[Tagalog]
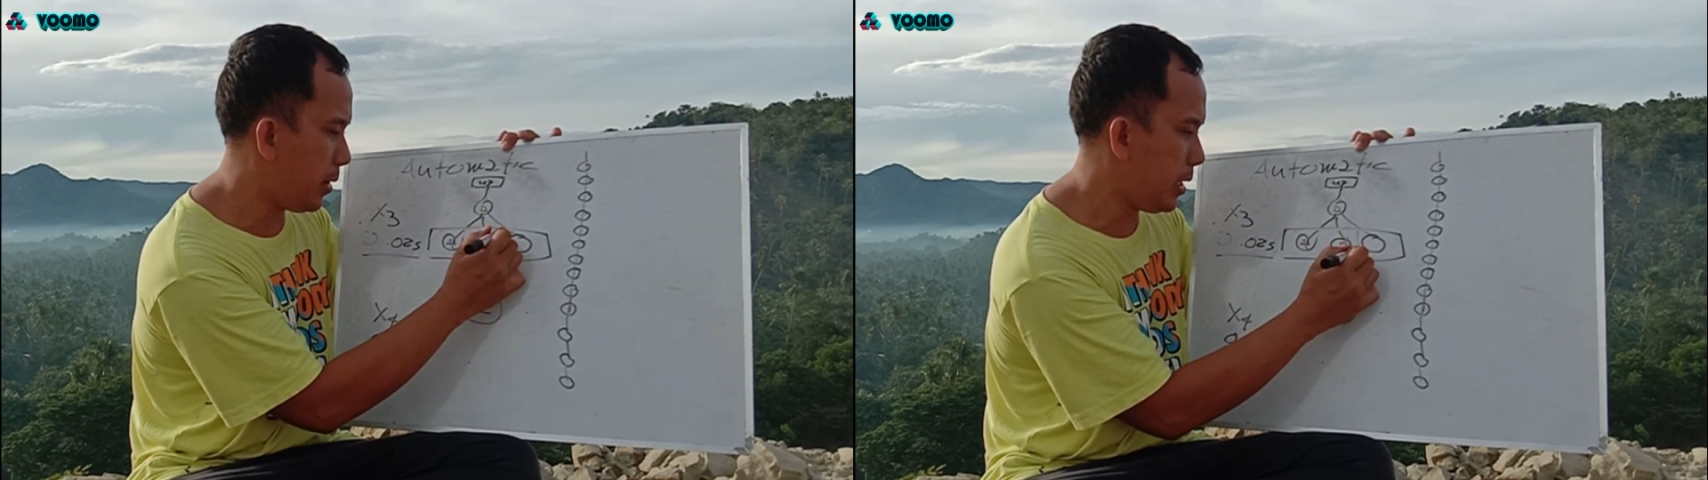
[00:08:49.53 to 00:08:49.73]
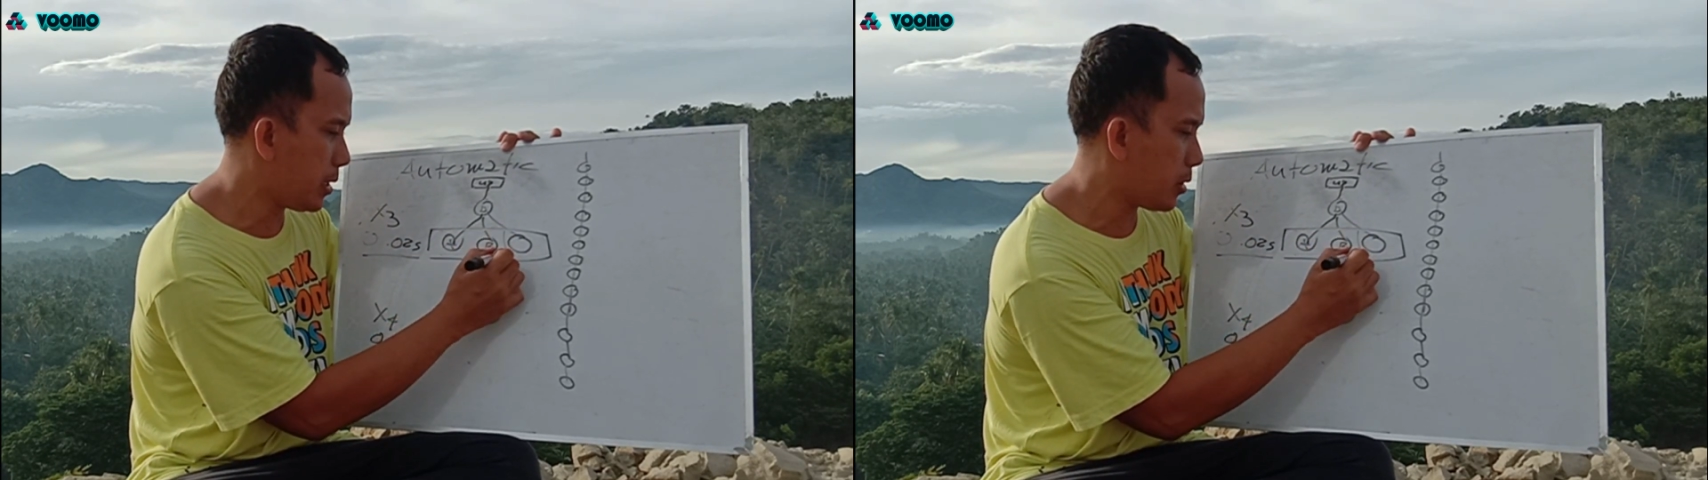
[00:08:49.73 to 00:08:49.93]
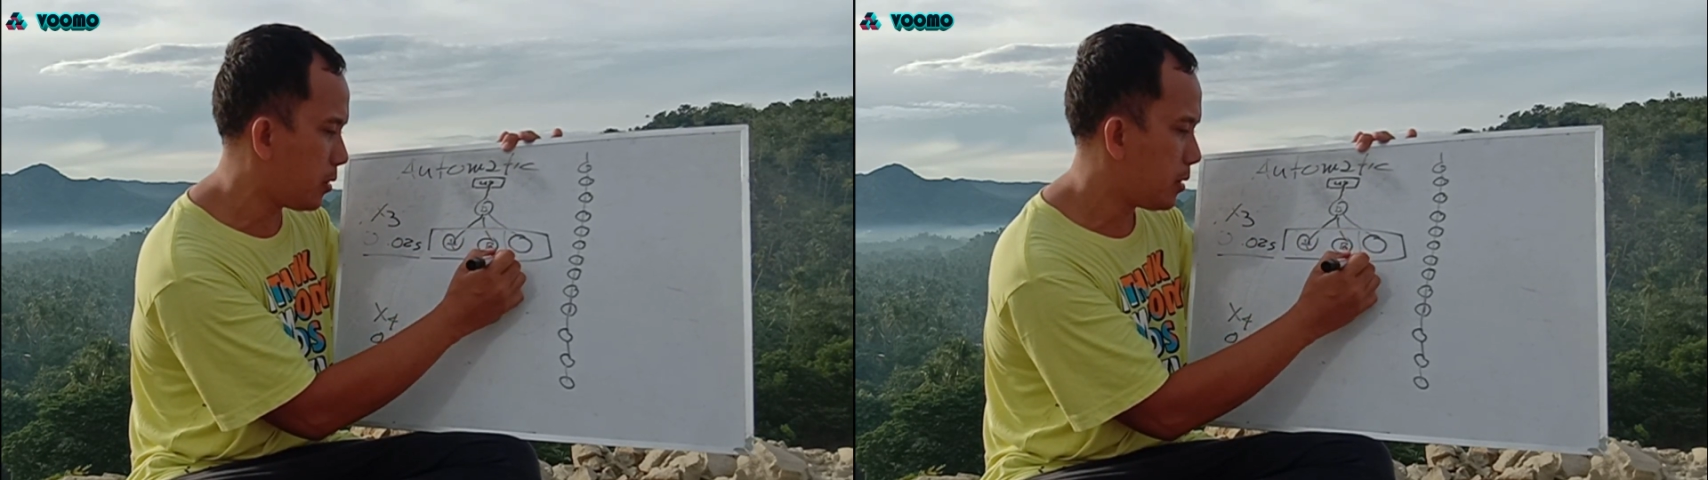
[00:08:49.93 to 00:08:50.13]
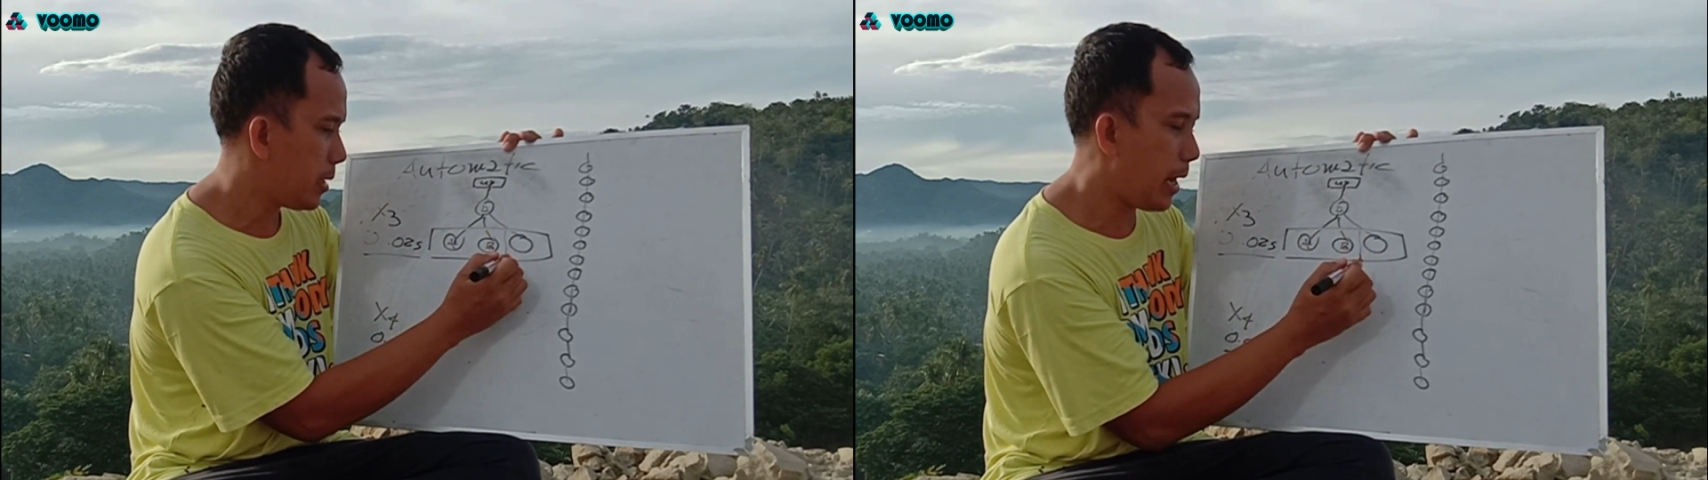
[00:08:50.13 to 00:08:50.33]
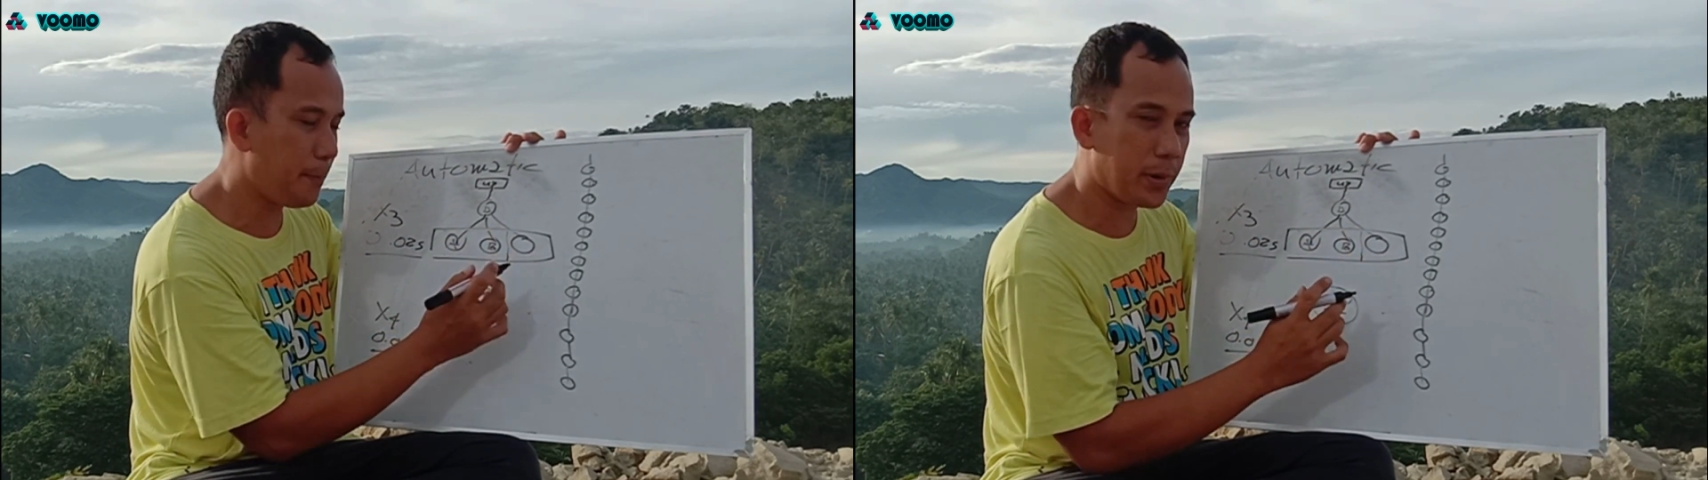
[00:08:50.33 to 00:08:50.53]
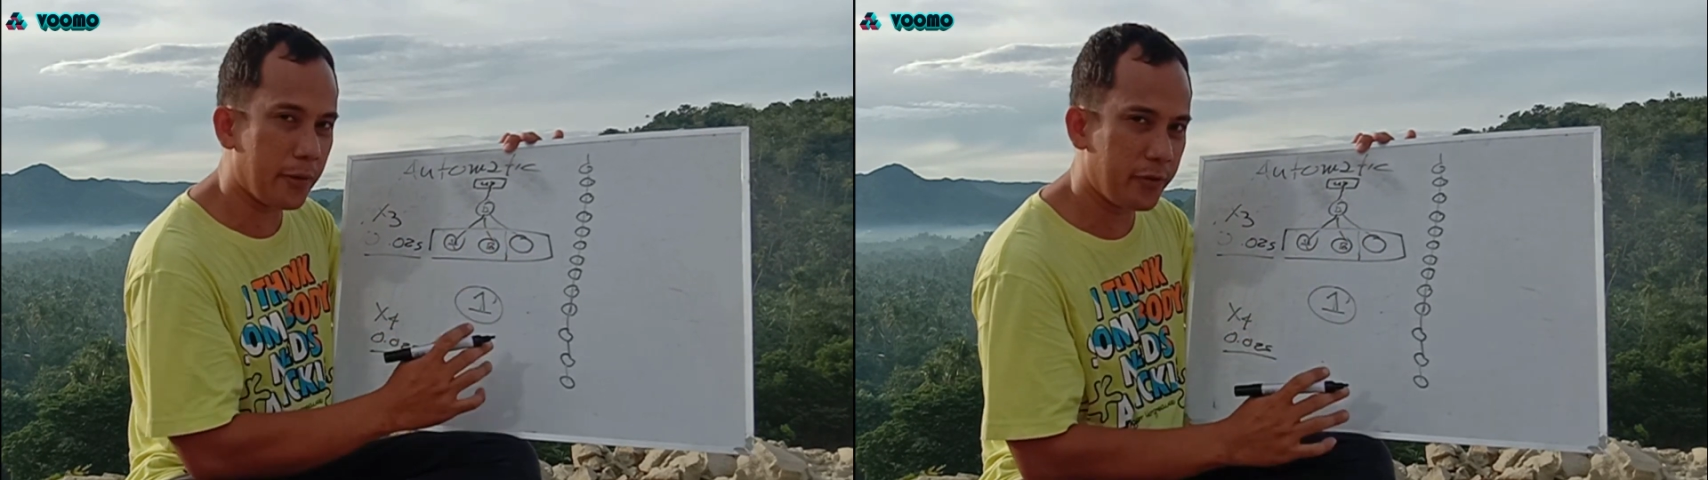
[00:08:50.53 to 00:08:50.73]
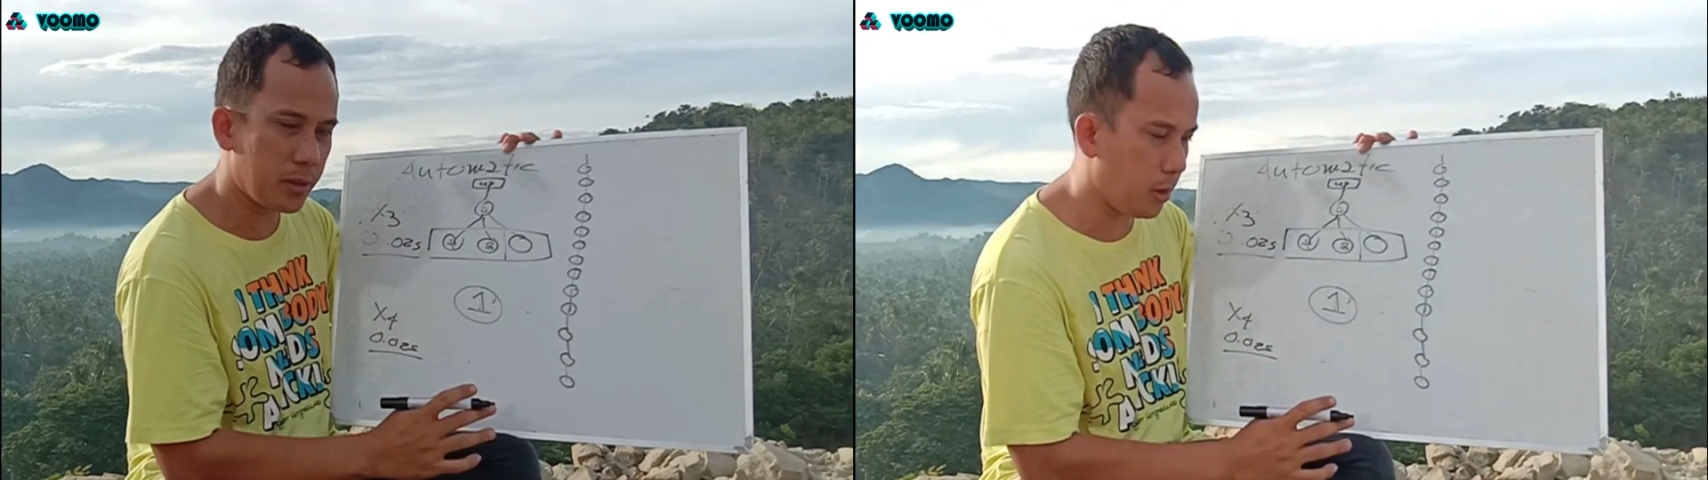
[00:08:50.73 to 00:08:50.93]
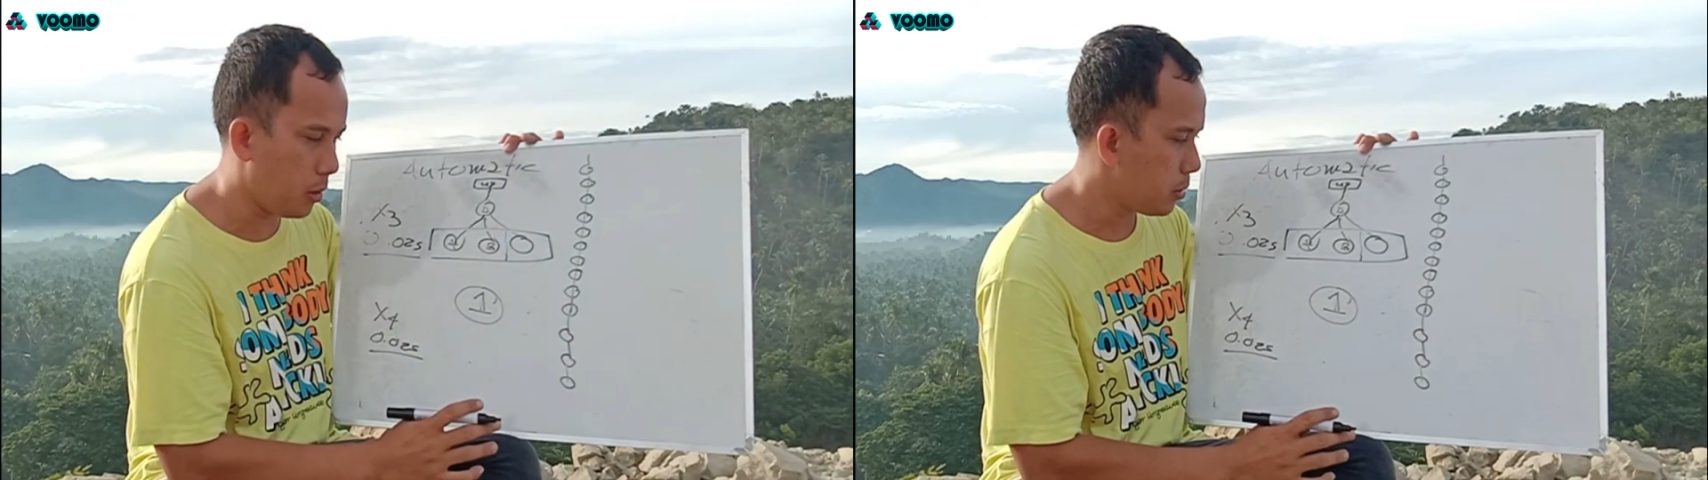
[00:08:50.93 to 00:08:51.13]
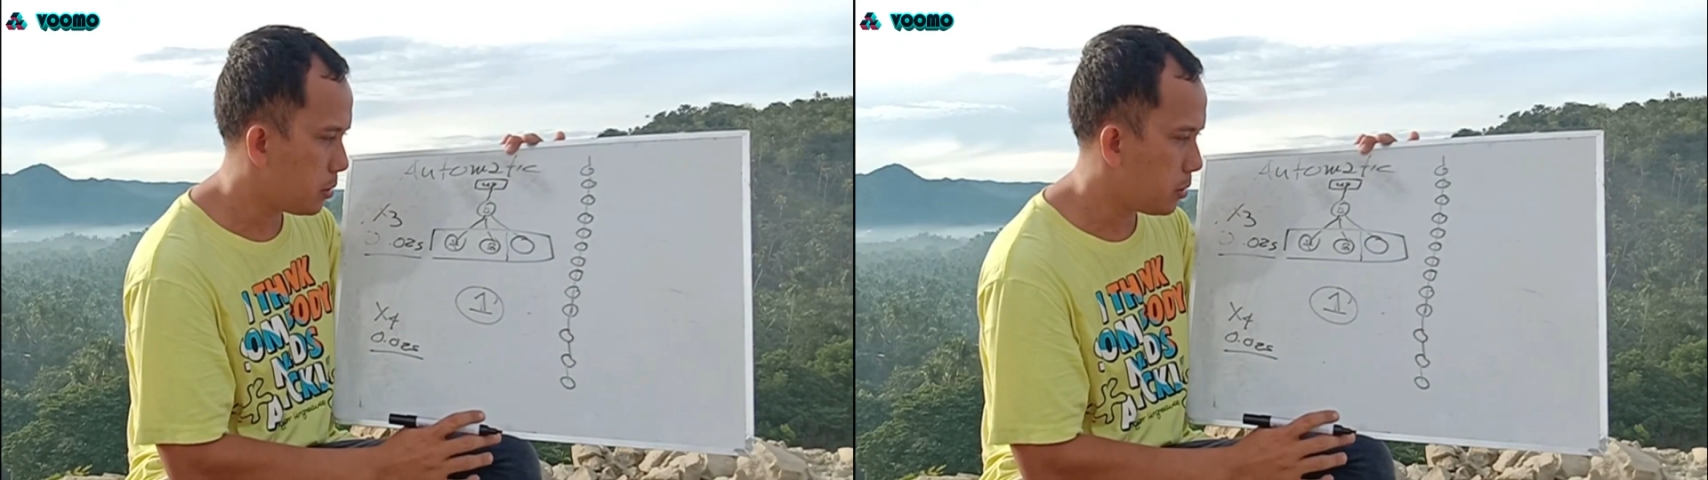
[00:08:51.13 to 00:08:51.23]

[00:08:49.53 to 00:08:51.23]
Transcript: dito ay profit mo.